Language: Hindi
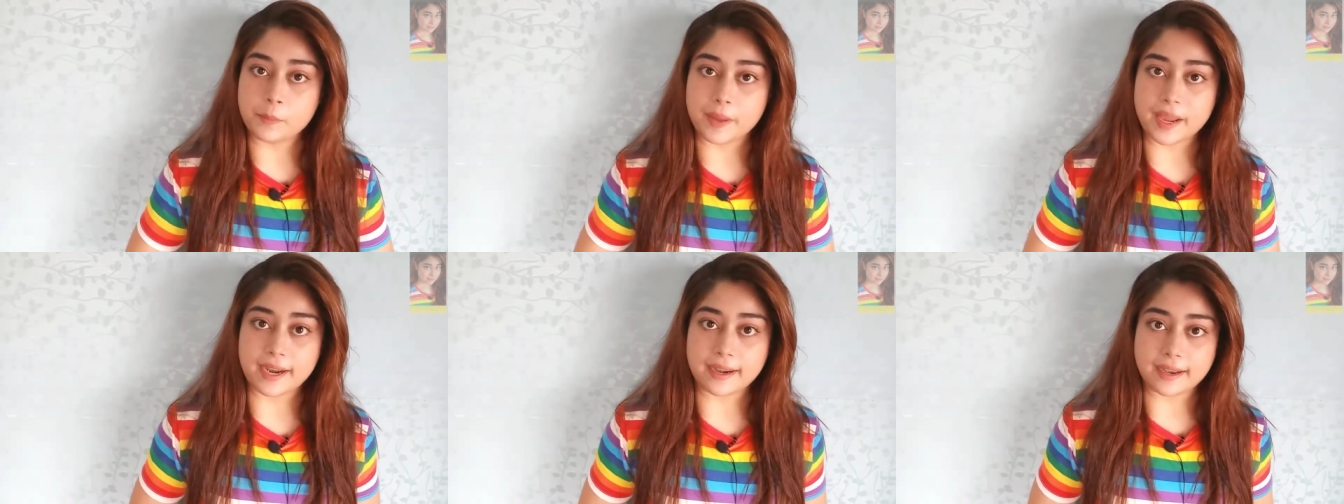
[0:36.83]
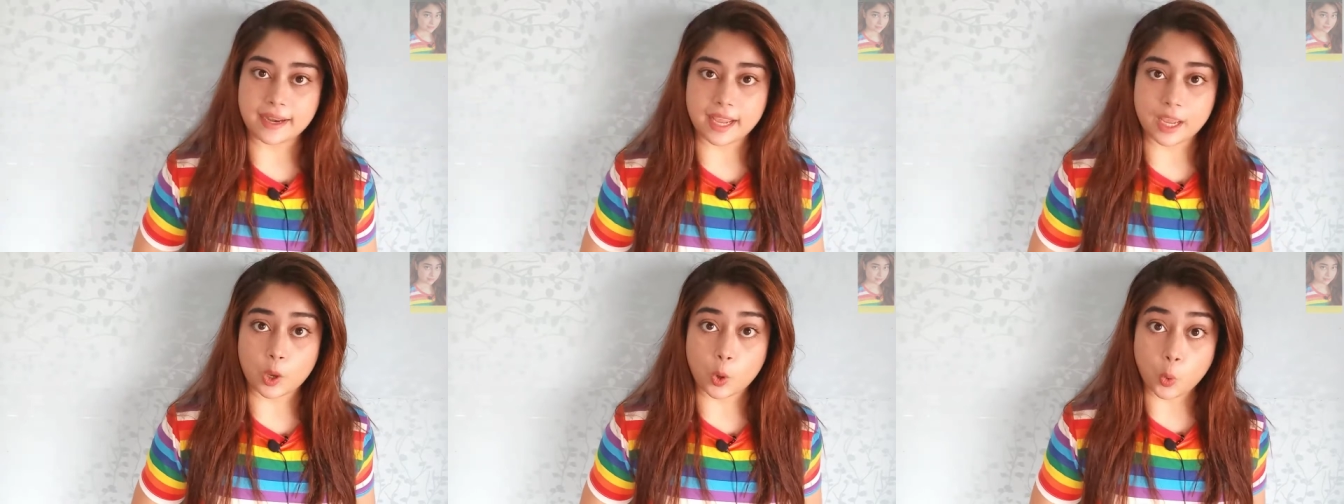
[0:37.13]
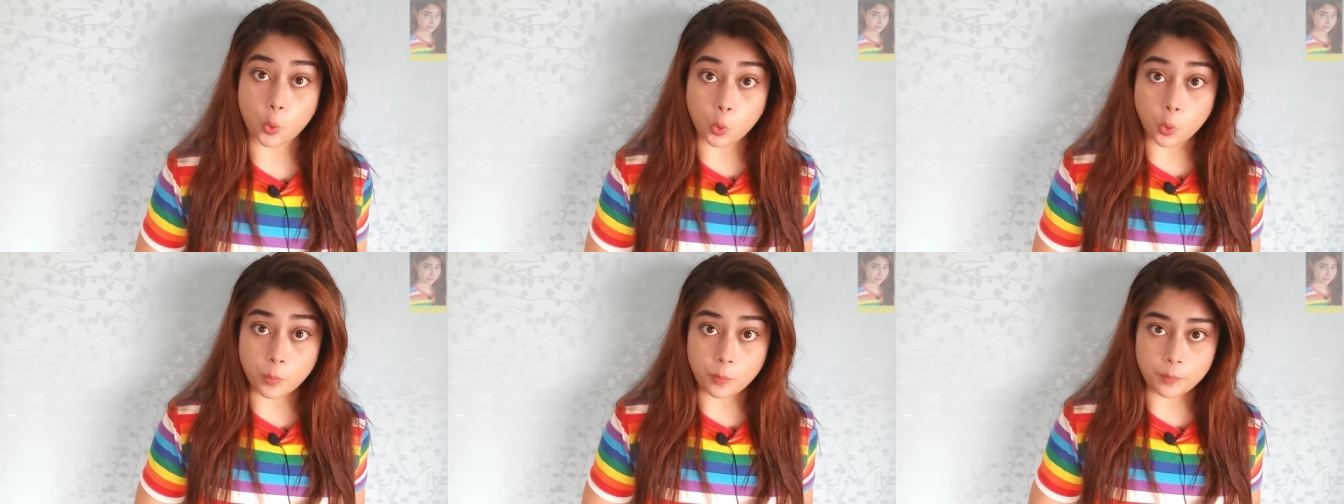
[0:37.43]
बैठे
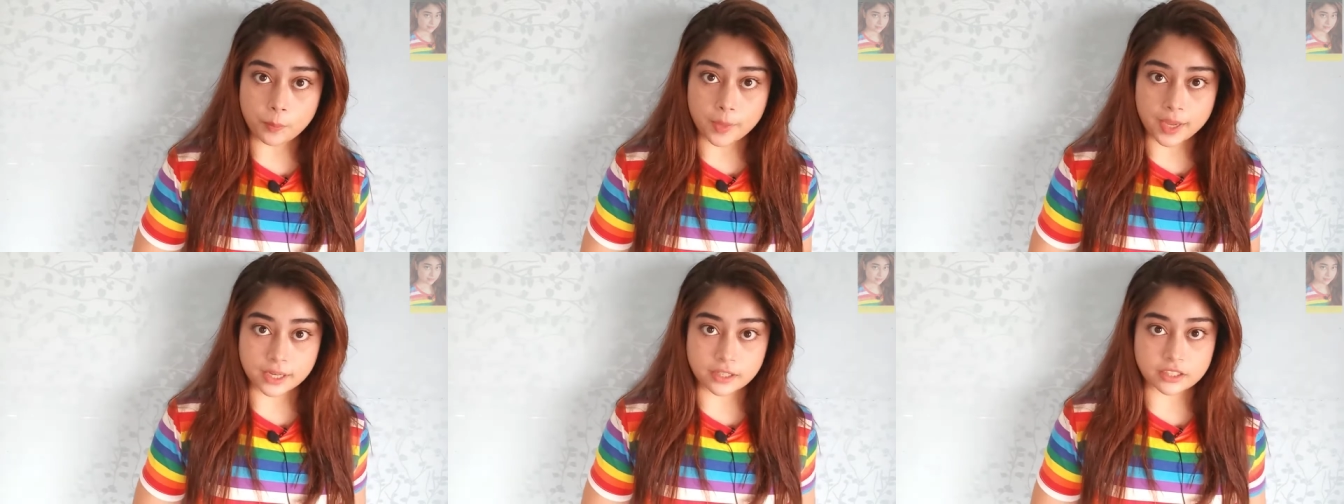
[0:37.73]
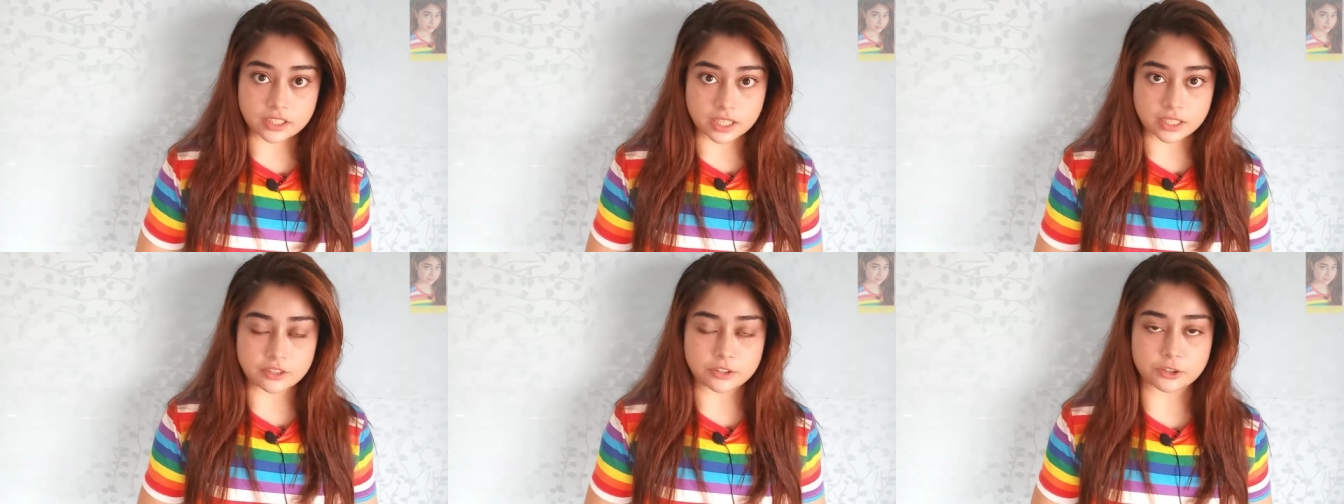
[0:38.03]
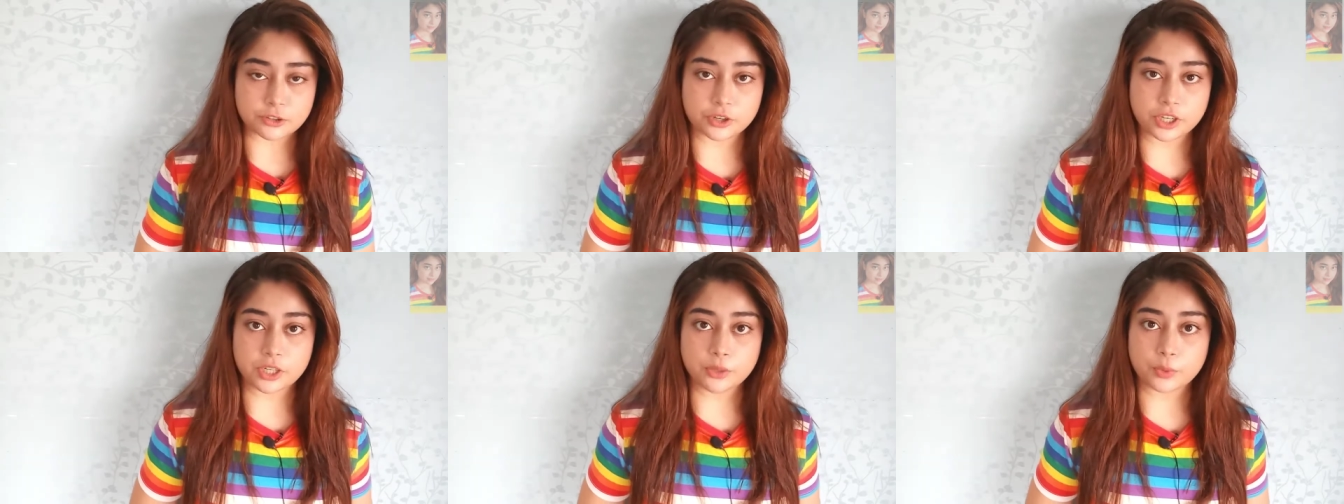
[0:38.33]
होम मेड
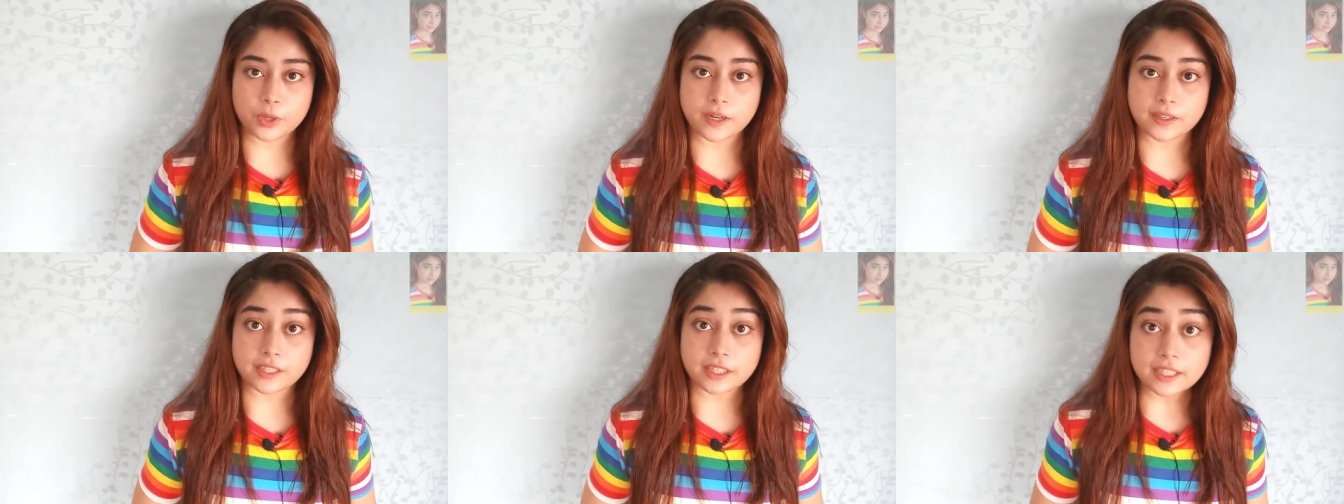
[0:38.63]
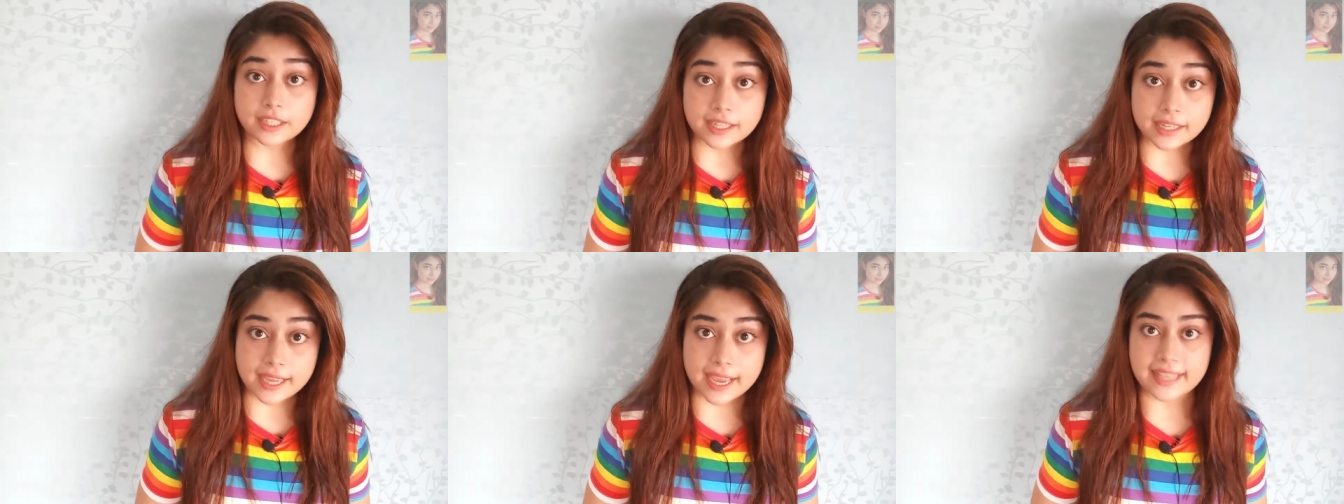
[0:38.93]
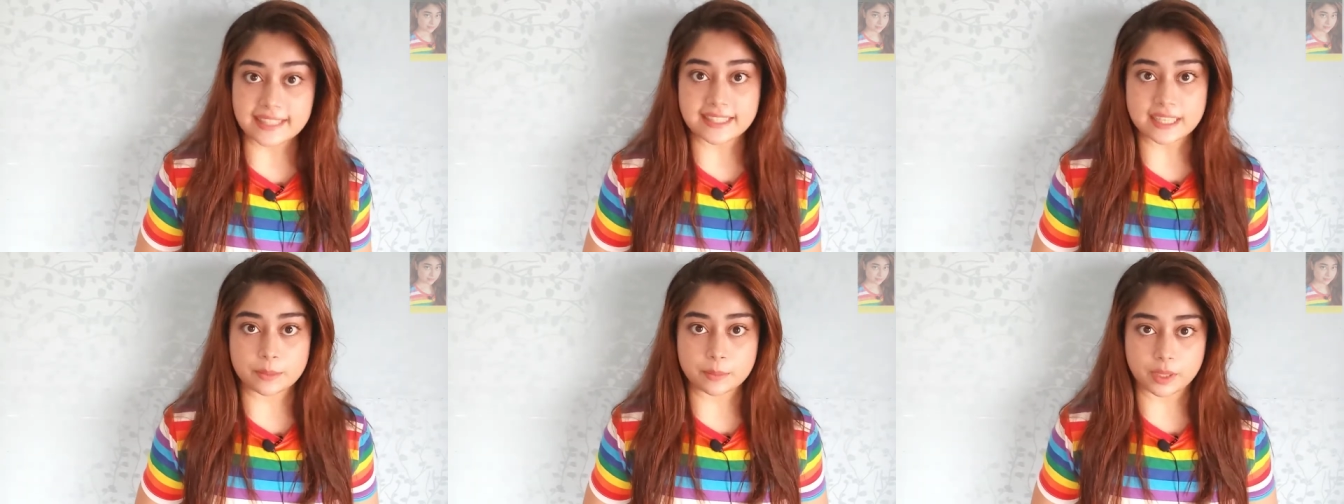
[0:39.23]
सनस्क्रीन वाटर
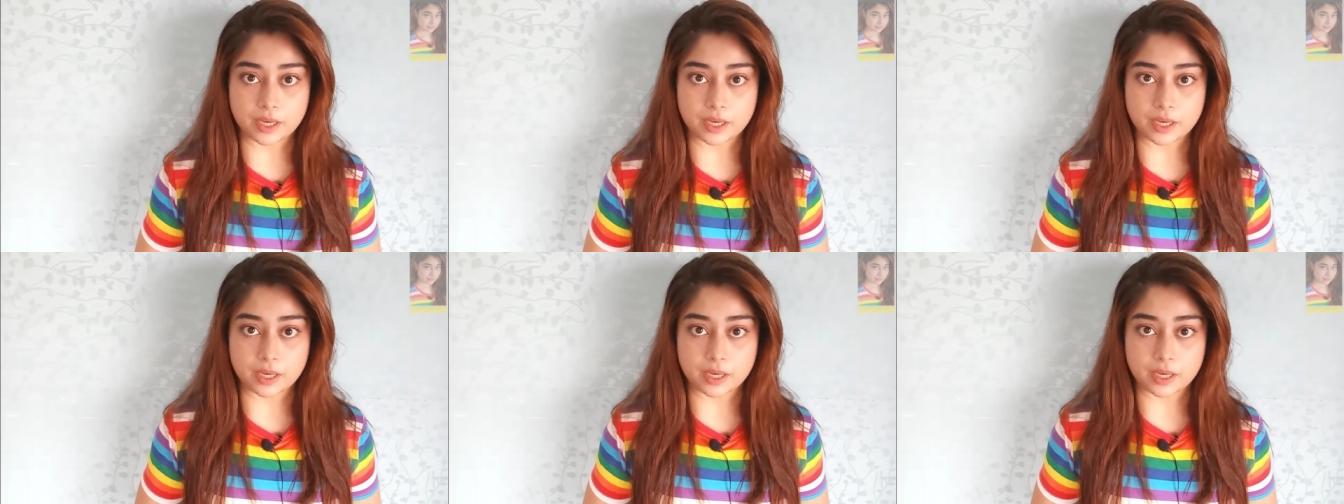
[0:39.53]
कैसे